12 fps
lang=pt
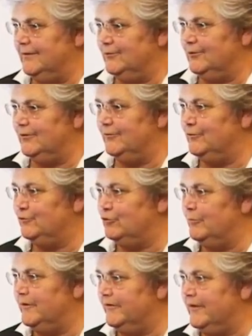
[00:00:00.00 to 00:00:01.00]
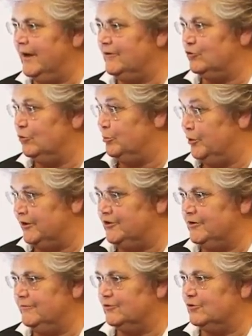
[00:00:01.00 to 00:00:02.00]
e os edifícios comerciais,
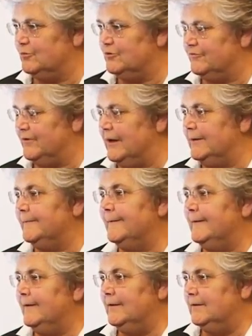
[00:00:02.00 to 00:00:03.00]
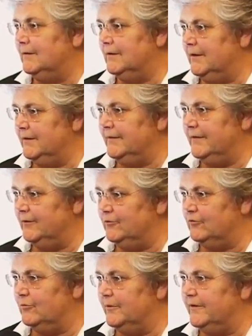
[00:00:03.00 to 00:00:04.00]
corporativos, como se fala, grandes
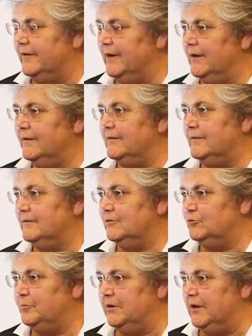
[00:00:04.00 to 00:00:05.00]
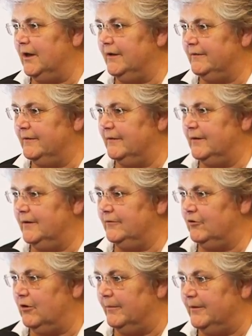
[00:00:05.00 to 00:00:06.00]
centros comerciais, hospitais e
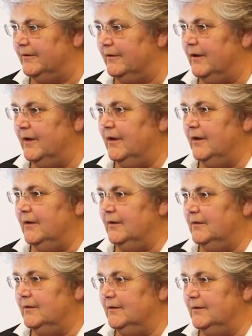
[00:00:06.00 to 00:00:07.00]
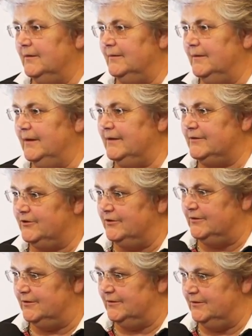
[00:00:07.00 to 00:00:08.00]
grandes obras. É,
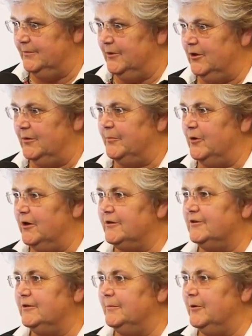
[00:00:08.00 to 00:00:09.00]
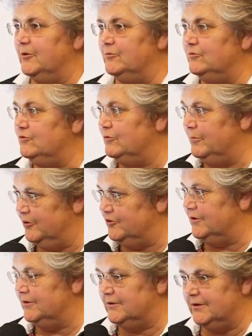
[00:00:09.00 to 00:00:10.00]
nestes, de maior porte, de maior uso, de maior
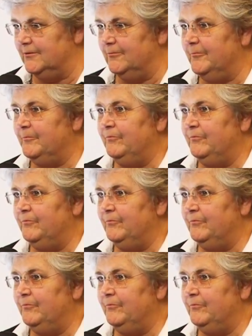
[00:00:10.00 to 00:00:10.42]
extensão,